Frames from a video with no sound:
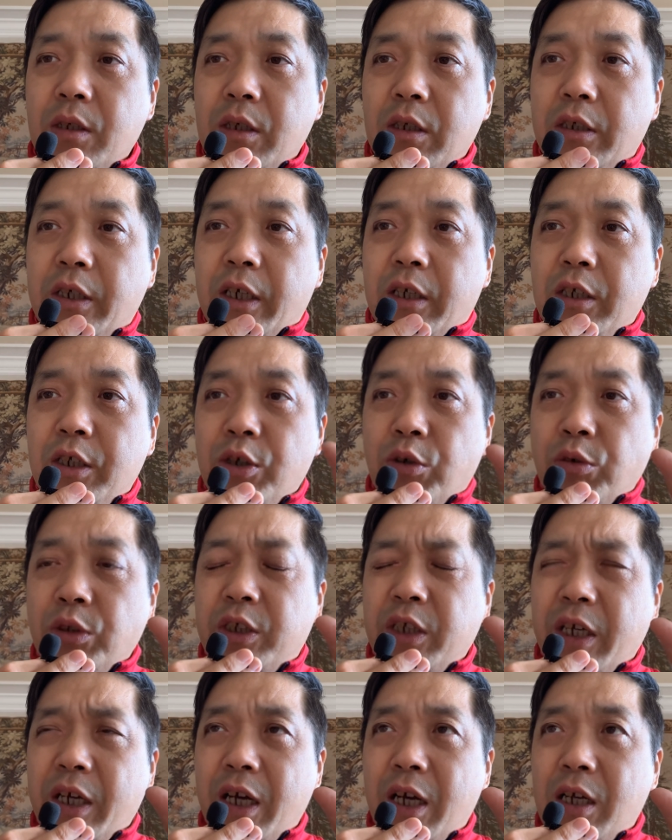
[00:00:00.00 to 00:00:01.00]
这个刘
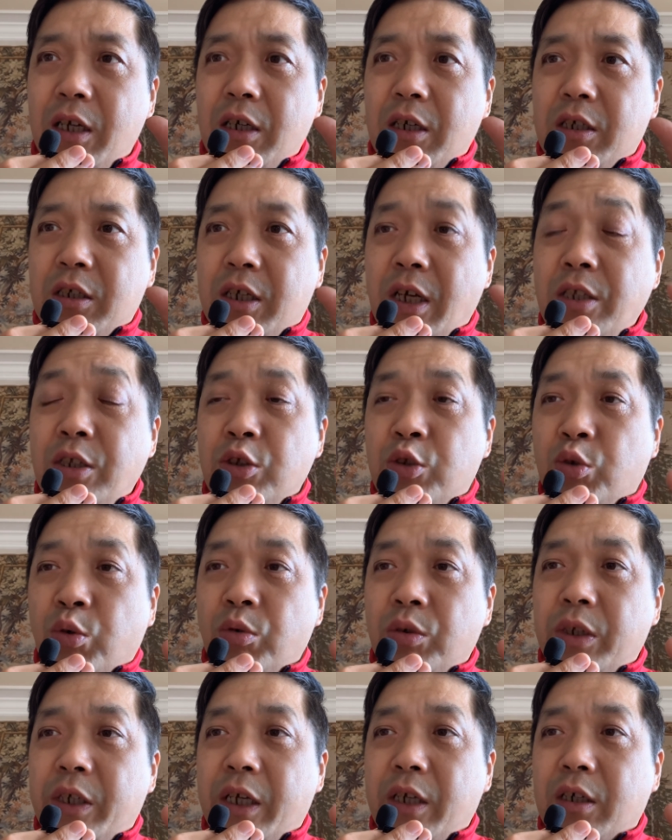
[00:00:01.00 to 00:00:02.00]
杰跟
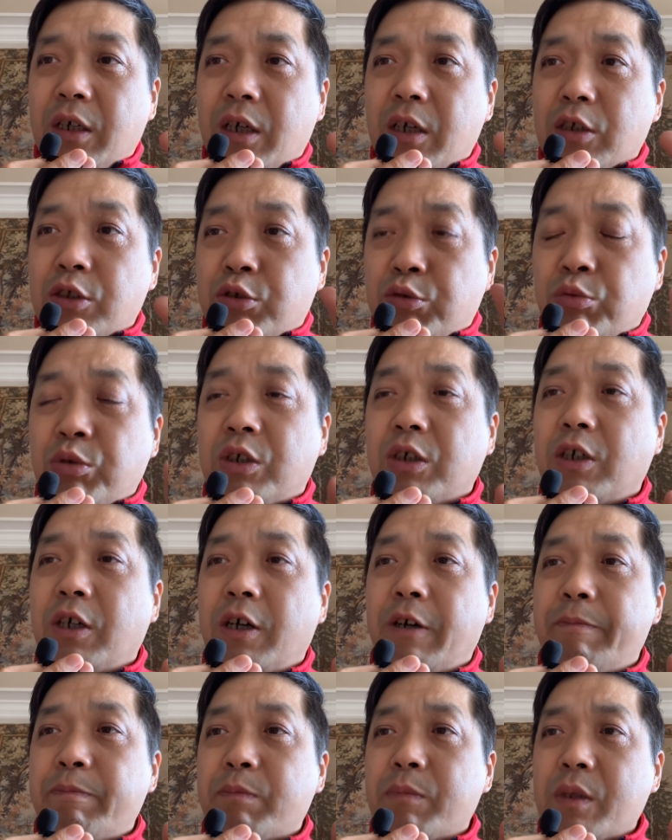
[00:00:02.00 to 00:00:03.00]
踪这个苏
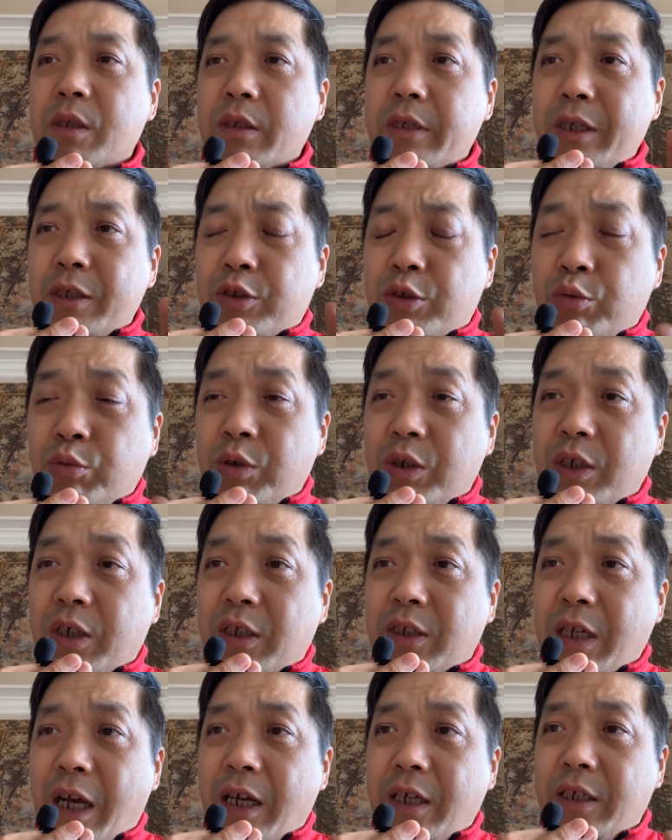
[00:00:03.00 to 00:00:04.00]
哲，这苏哲
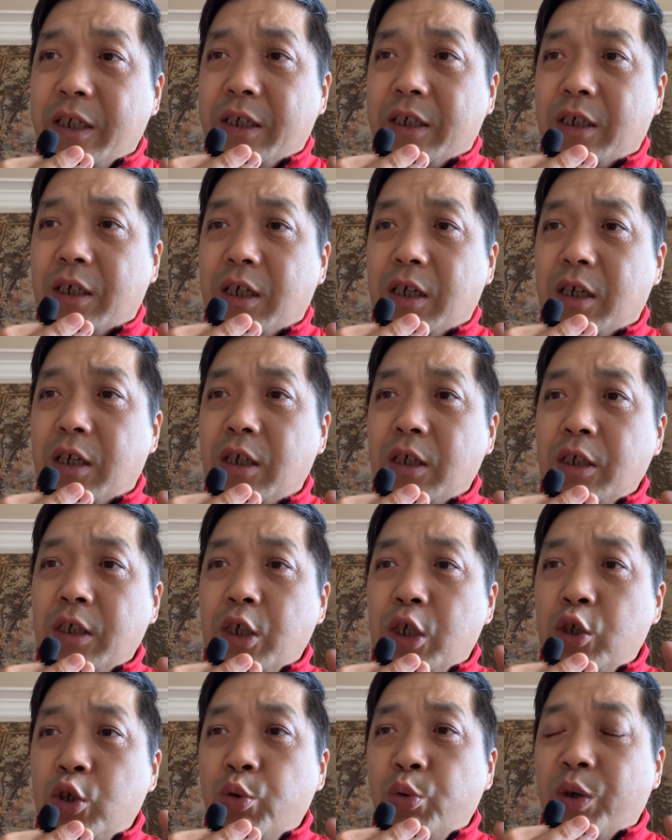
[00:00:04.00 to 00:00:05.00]
在这个
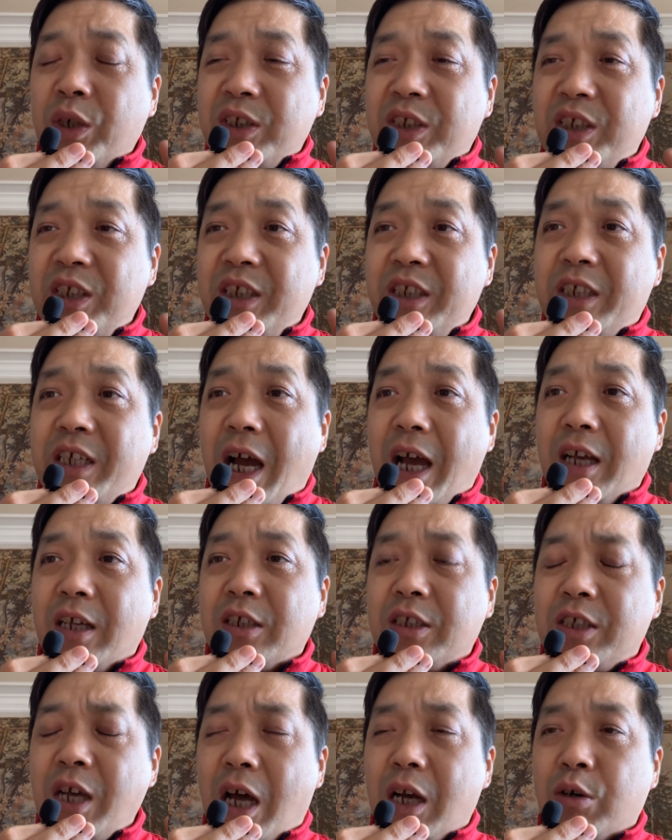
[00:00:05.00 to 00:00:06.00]
洛西站
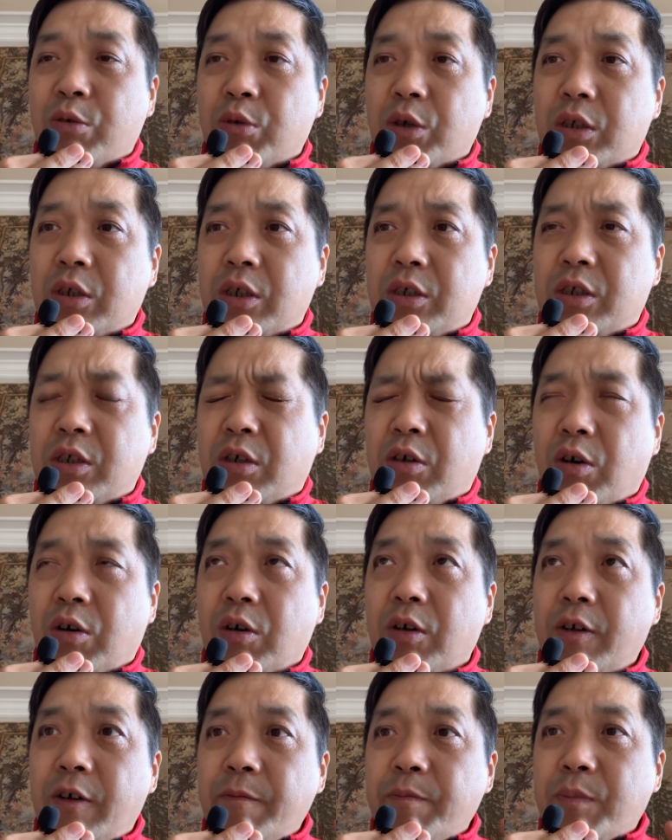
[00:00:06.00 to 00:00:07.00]
下了火车之
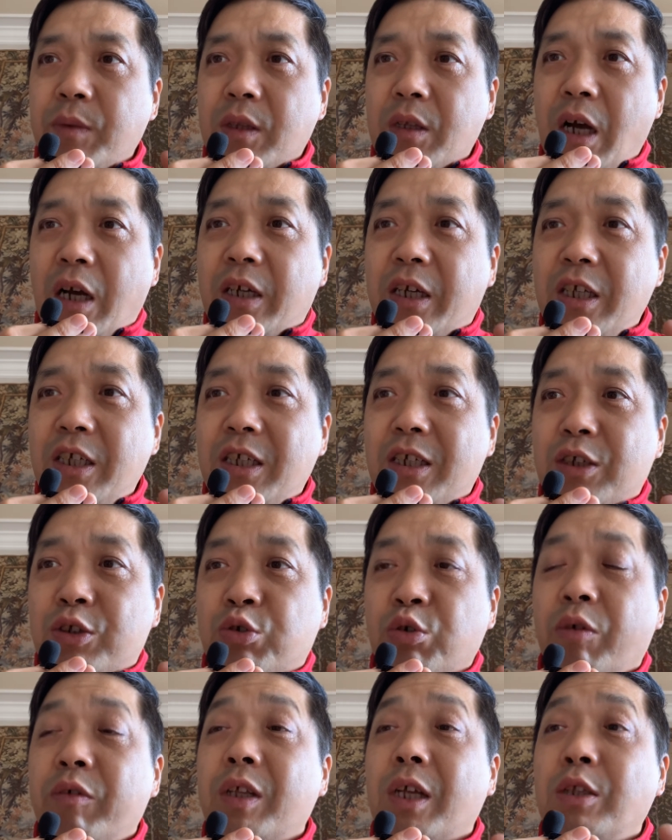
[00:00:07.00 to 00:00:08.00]
后，他跟一个
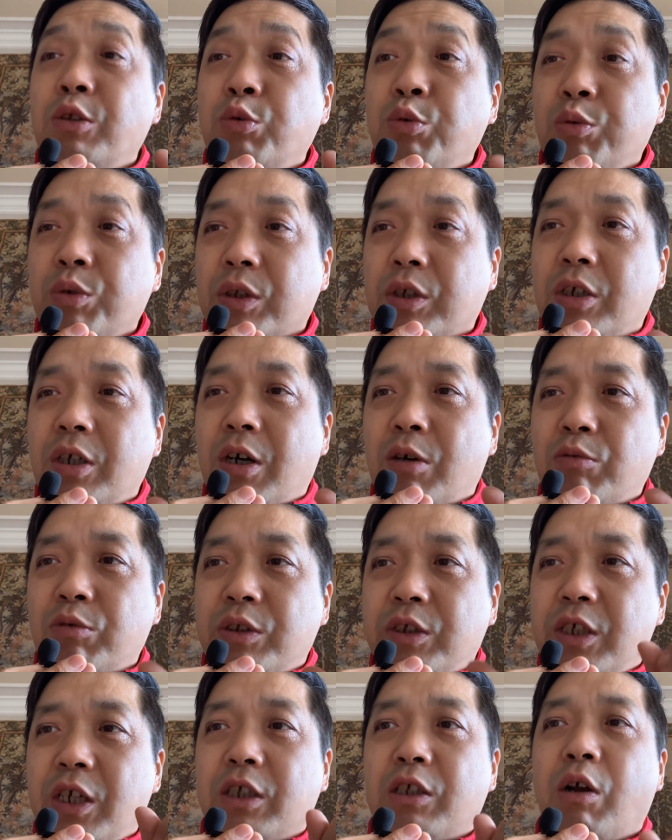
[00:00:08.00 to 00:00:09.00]
所谓的女特务
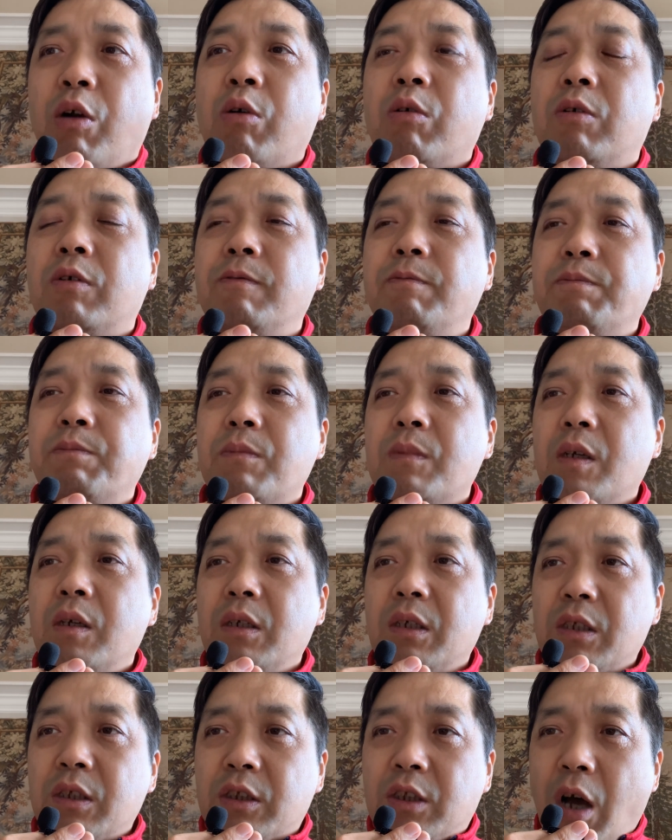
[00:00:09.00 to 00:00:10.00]
接头，
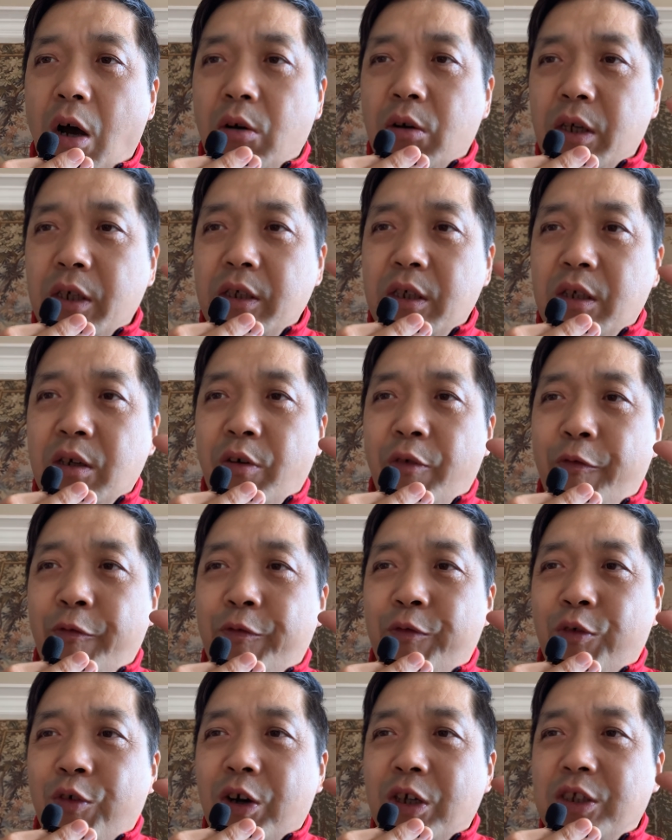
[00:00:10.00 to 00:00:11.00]
到了一个
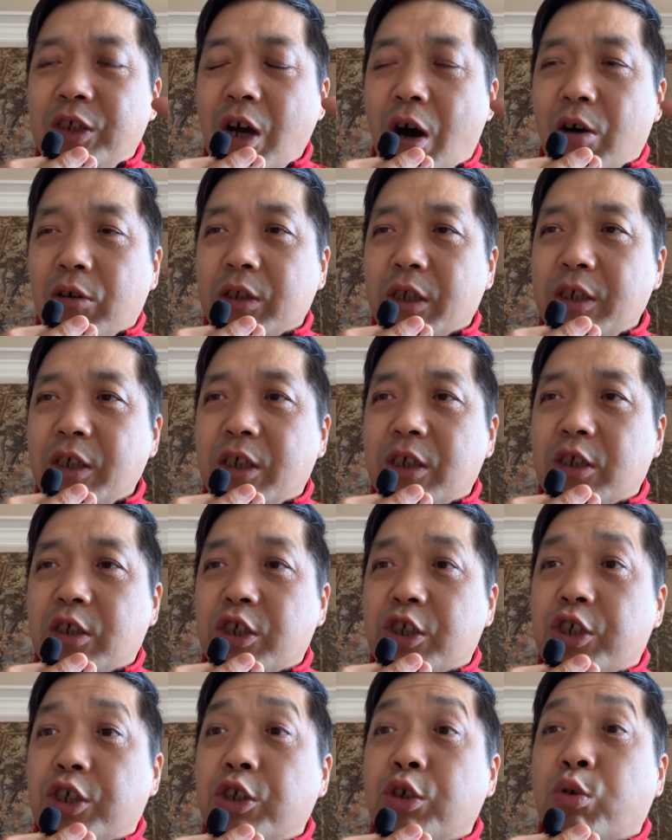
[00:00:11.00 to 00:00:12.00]
佛教的一个
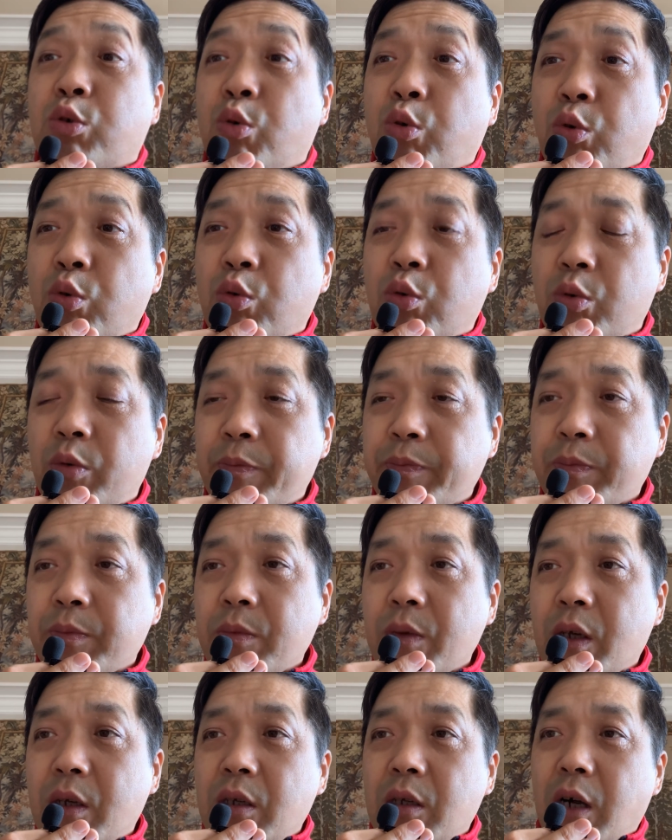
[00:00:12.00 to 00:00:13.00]
石窟，
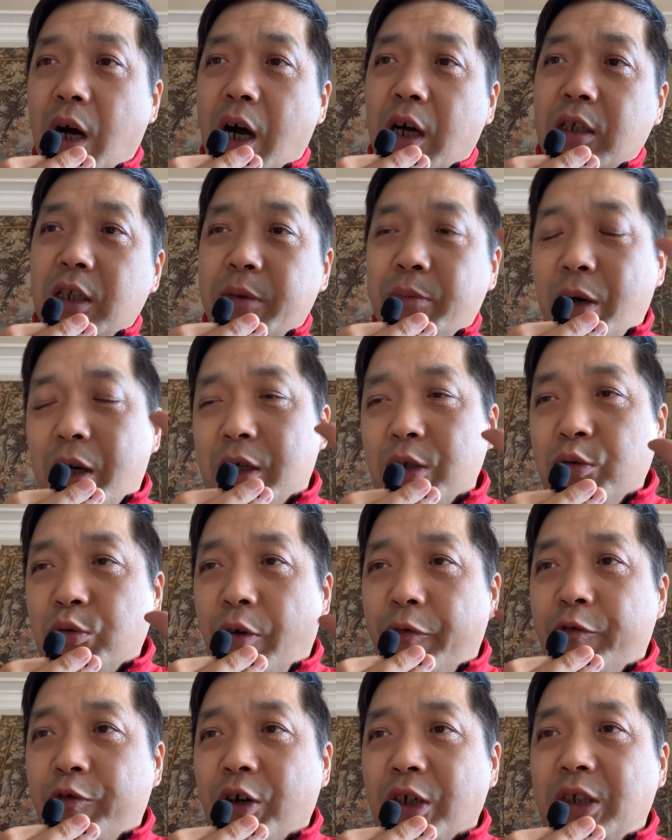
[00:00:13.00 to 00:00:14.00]
啊，里边很多
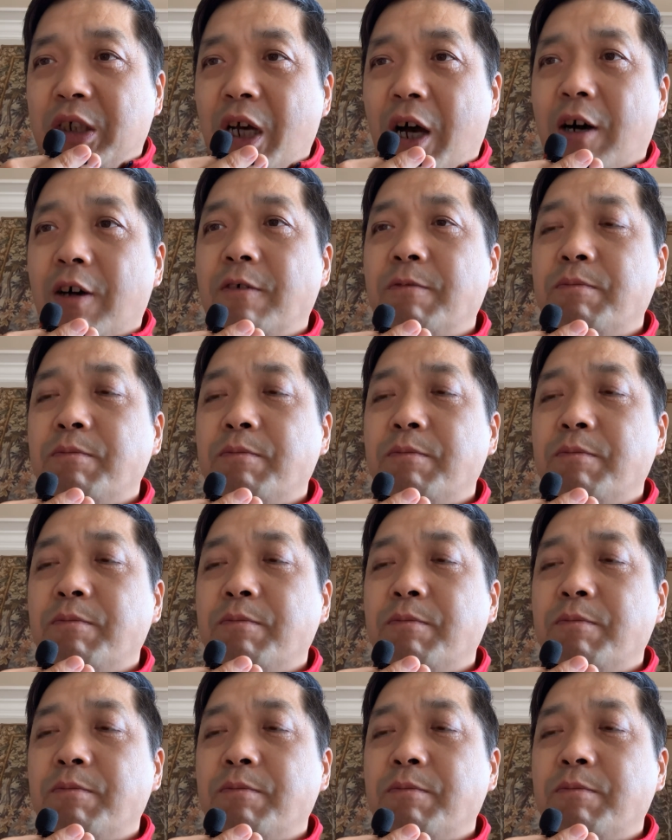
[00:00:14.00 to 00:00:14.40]
佛像。